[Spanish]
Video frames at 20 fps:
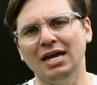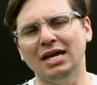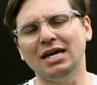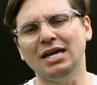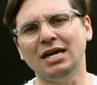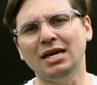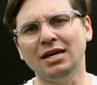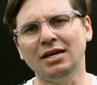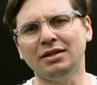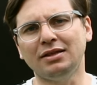
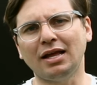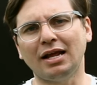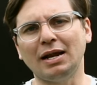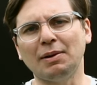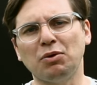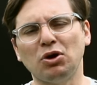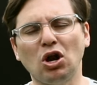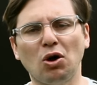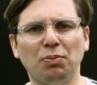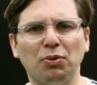Y
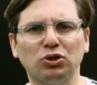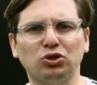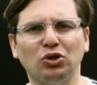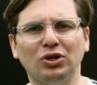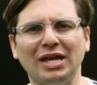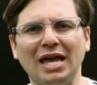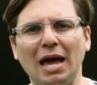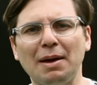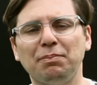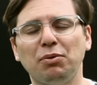tenemos la
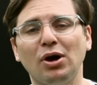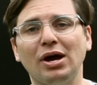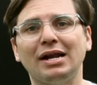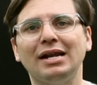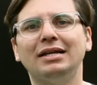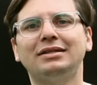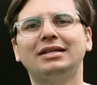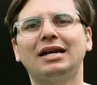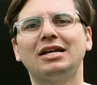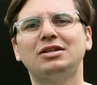oportunidad de
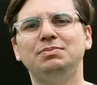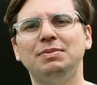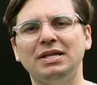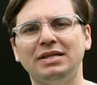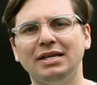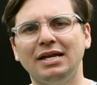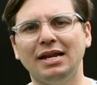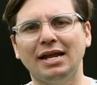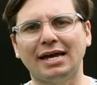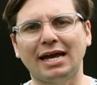poderle
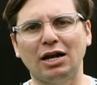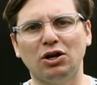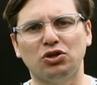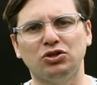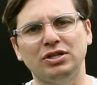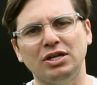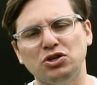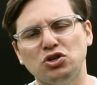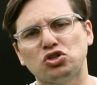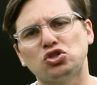transmitir y que
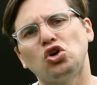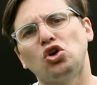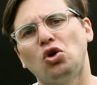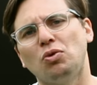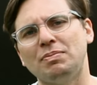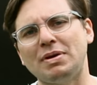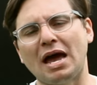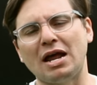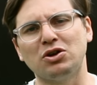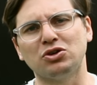los niños
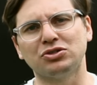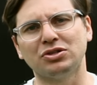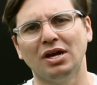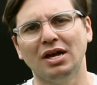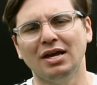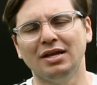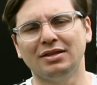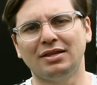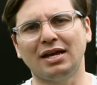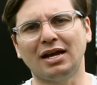colombianos
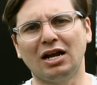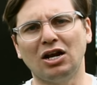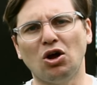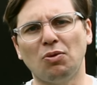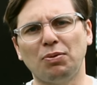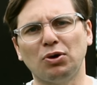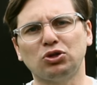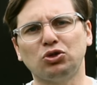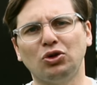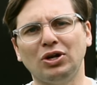tengan la
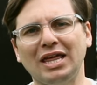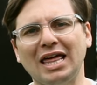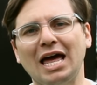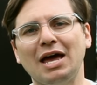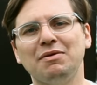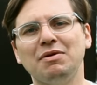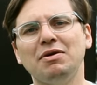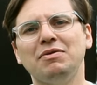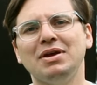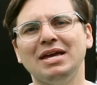oportunidad
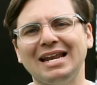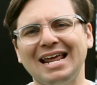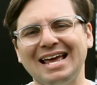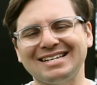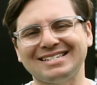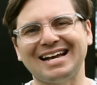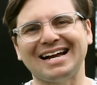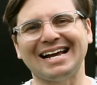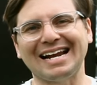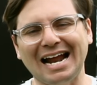de vivir
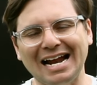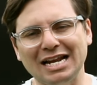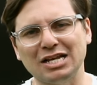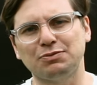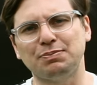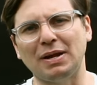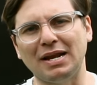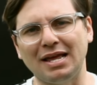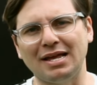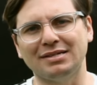esa gran
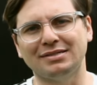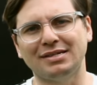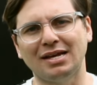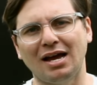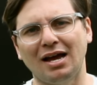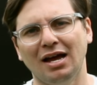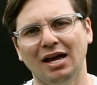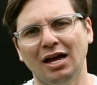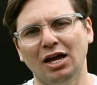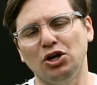experiencia,